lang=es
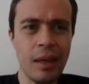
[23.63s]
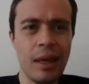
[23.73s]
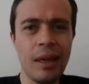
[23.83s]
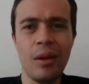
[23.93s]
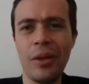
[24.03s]

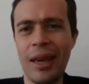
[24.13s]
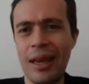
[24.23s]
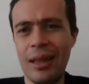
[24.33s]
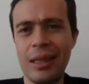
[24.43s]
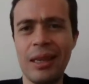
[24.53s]
Y lo
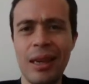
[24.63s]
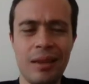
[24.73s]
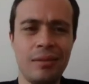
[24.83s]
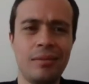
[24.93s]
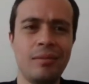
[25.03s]
dije desde
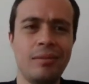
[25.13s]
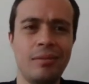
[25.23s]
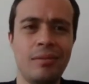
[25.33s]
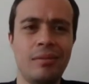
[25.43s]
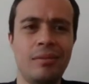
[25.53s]
ayer,
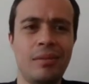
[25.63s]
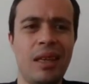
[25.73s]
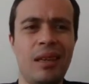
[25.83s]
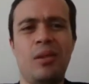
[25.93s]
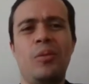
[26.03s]

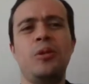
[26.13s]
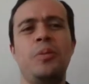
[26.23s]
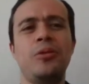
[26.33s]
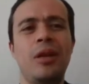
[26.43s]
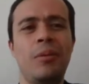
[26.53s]
¿cómo es
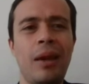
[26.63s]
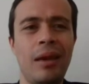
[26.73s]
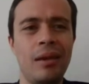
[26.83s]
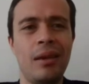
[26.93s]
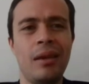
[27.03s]

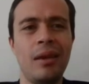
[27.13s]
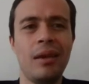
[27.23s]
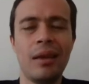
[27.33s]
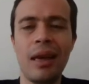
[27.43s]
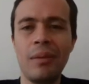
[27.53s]
posible
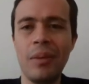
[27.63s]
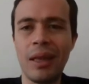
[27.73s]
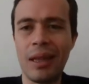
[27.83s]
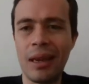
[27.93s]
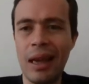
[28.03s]
que
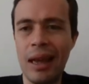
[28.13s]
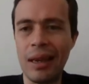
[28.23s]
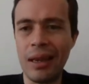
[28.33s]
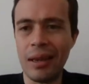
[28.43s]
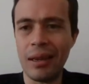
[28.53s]
inviten a
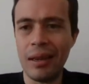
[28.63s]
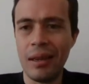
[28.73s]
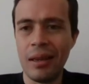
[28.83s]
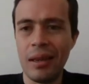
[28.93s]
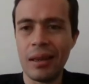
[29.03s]
alguien
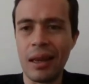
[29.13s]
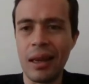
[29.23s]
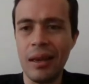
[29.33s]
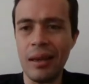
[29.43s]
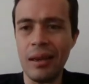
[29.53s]

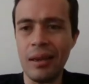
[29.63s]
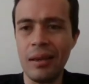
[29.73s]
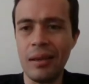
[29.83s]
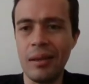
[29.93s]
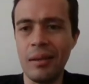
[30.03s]

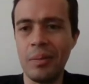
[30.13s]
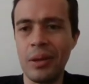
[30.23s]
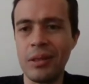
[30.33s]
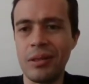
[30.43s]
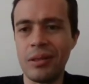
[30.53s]
que
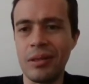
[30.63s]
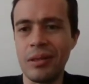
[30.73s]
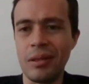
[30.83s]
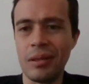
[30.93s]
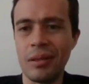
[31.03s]

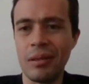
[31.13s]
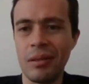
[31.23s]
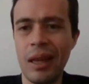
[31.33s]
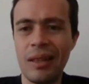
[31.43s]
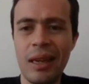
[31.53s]
pues
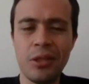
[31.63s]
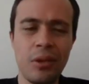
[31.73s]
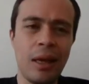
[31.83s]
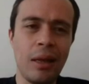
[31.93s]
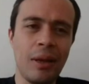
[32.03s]
ha
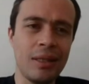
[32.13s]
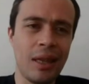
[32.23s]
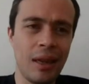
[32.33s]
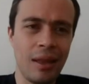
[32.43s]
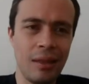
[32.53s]
traicionado a la
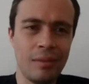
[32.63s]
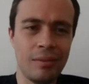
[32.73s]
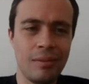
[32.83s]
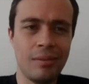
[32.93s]
izquierda